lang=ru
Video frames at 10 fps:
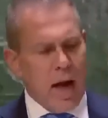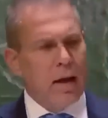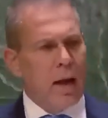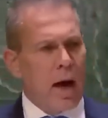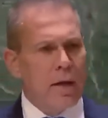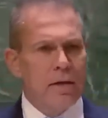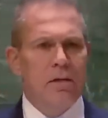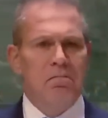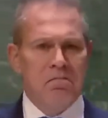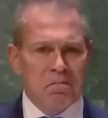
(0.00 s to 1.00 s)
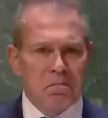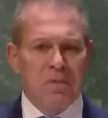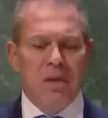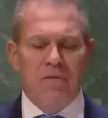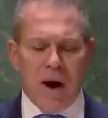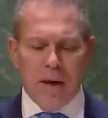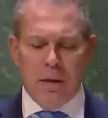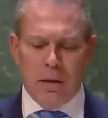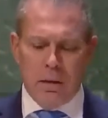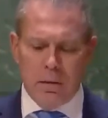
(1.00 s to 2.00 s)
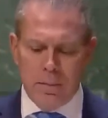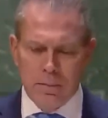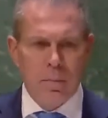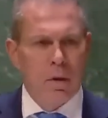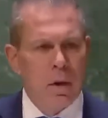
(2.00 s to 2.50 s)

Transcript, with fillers: мир стоит в стороне, разделенный.